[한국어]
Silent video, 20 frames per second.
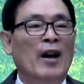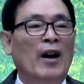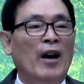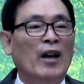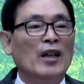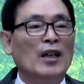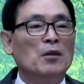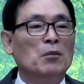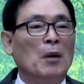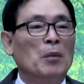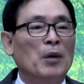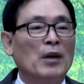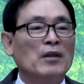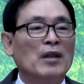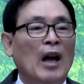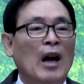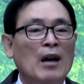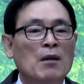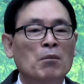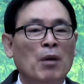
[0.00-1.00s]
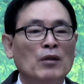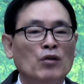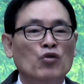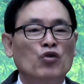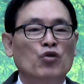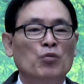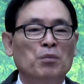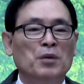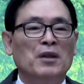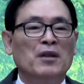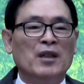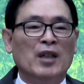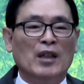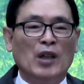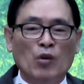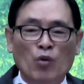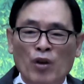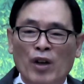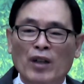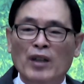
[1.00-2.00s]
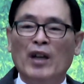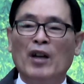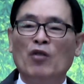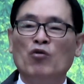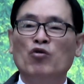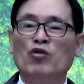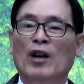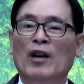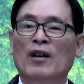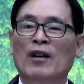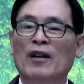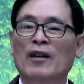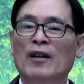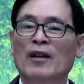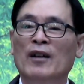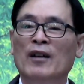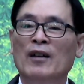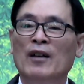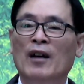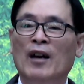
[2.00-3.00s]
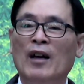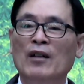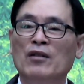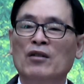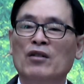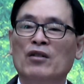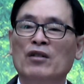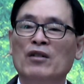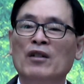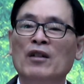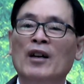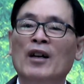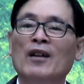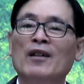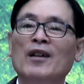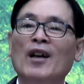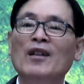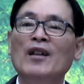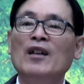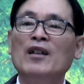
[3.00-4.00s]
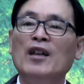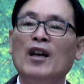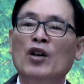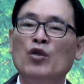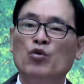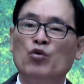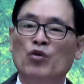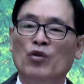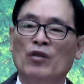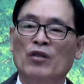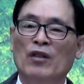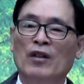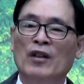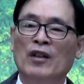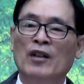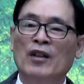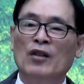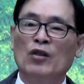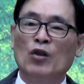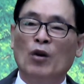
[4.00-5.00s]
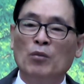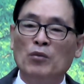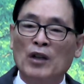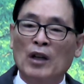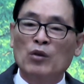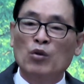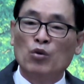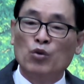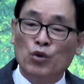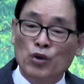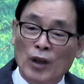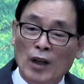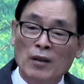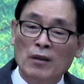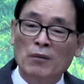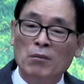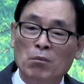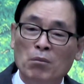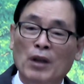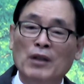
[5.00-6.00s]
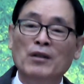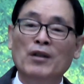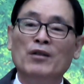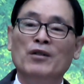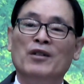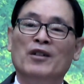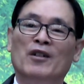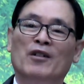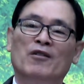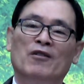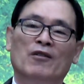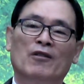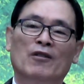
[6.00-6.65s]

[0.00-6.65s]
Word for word: 하나님 앞에 상 받을 준비 제대로 해야 되겠구나. 하는 것을 깨닫게 해주는 너무나도 귀한 메시지예요.